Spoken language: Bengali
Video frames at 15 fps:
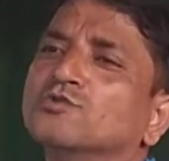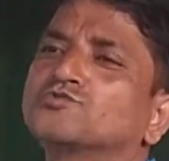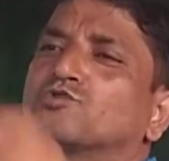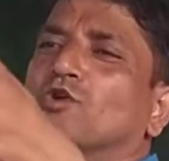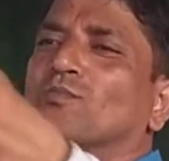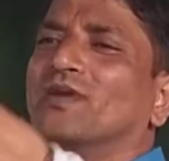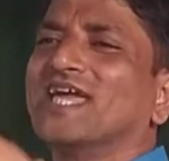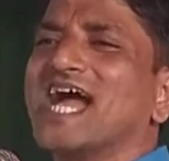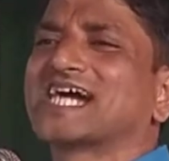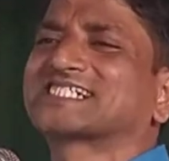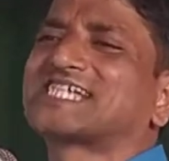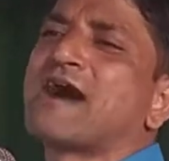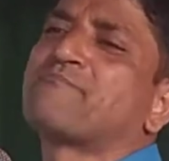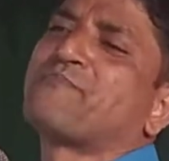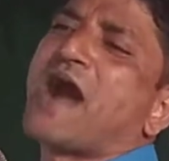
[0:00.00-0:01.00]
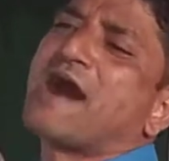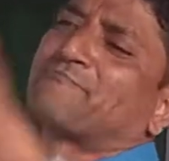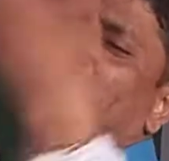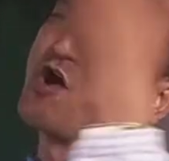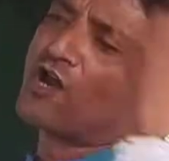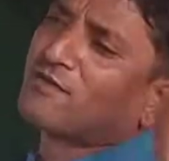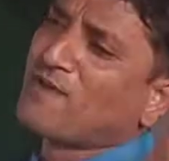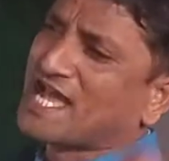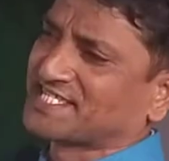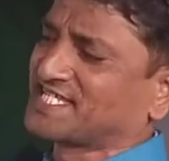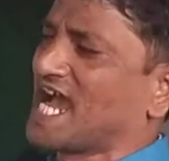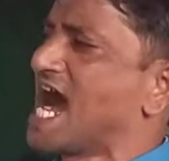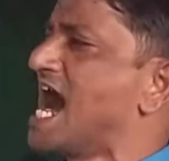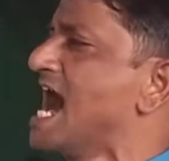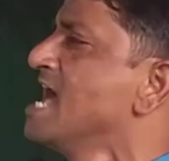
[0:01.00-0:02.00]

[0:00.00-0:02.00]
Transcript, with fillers: তুমি একটা পাপড় বেচা